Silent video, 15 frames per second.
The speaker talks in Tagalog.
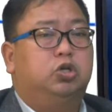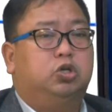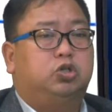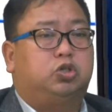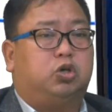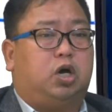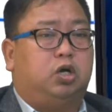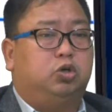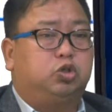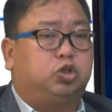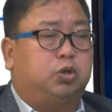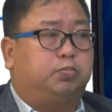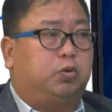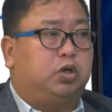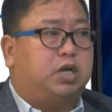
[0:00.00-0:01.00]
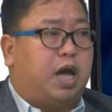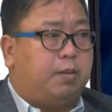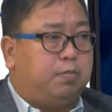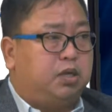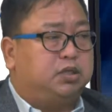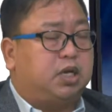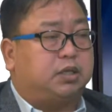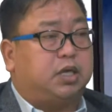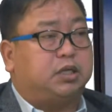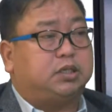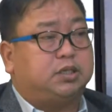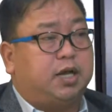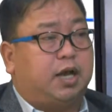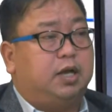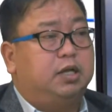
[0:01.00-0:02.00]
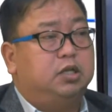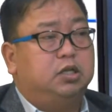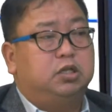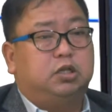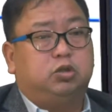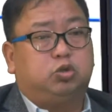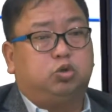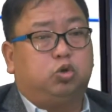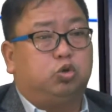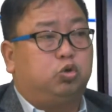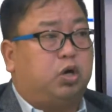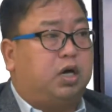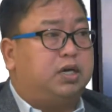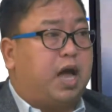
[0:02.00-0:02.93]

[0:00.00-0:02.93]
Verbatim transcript: So ang gusto po namin sa TESDA, turuan